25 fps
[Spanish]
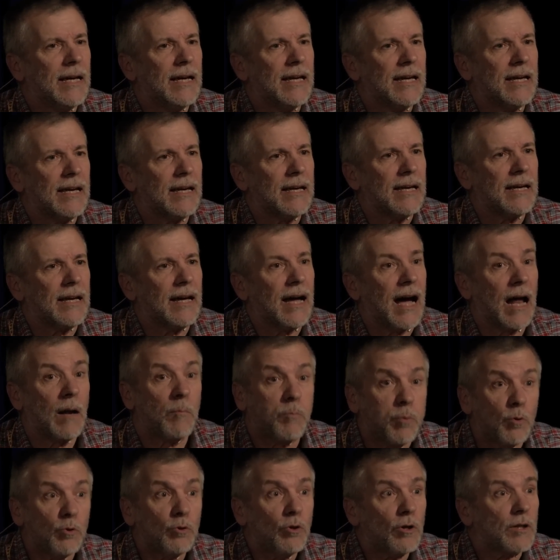Eh,
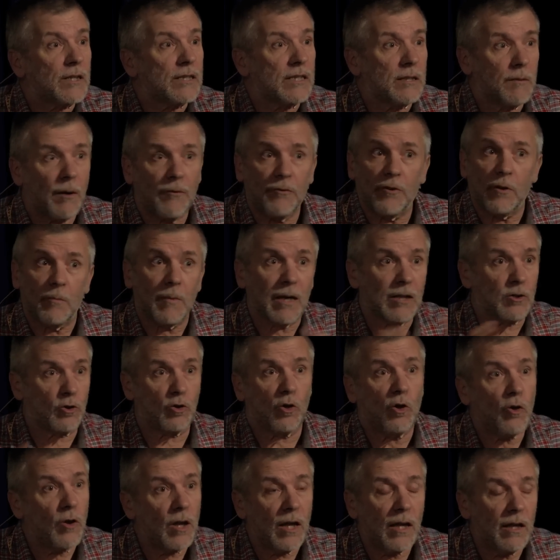al punto que se va a filmar
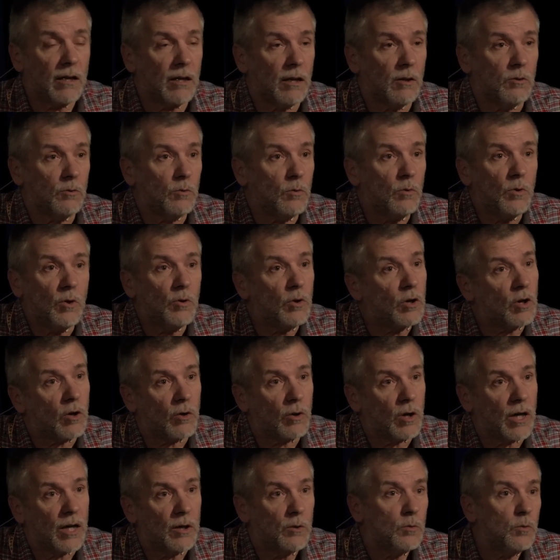toda en un
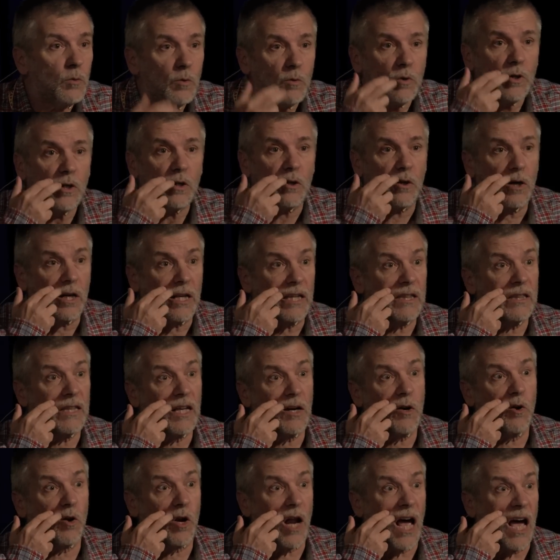único, en un único
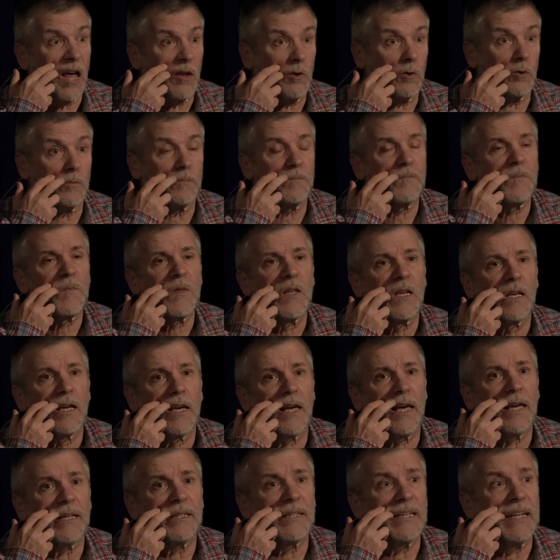decorado.
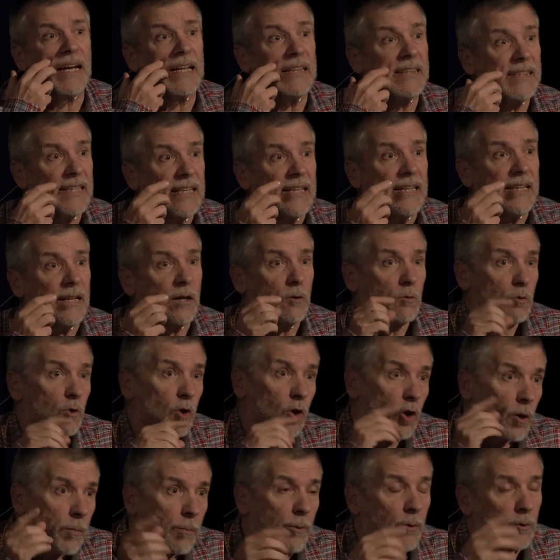Es en el Tigre. Uno
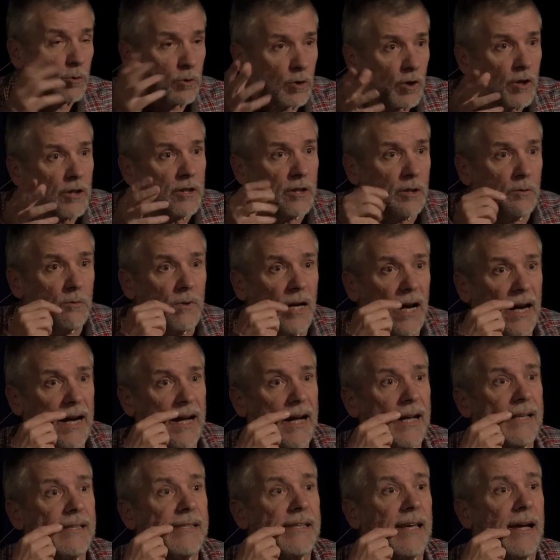de los productores tiene una
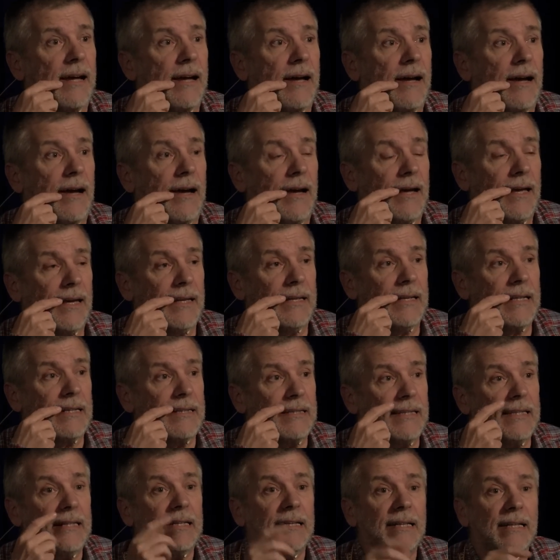casa en el
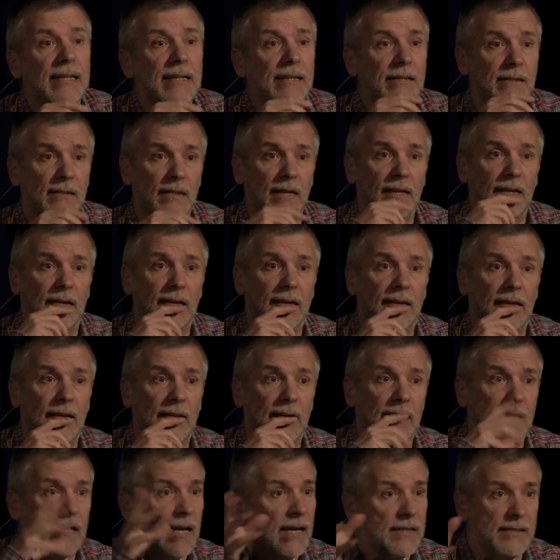Tigre
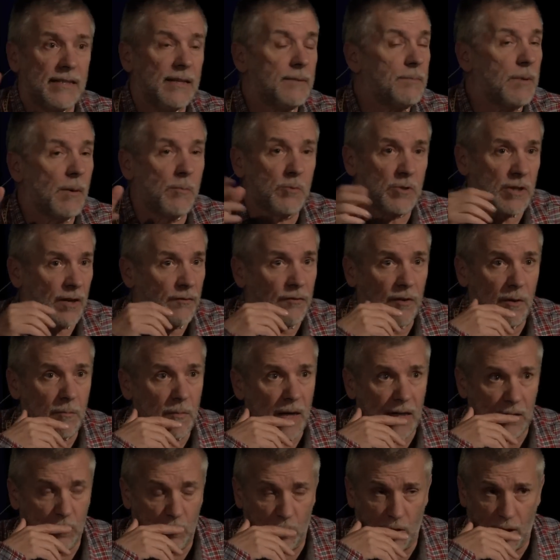eh, y allí vamos a
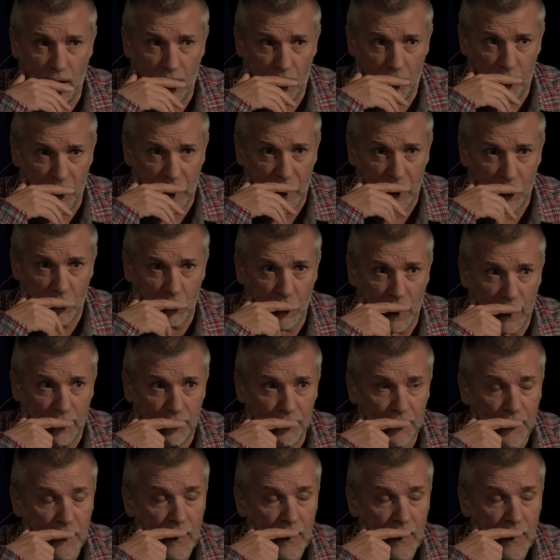filmar toda la película.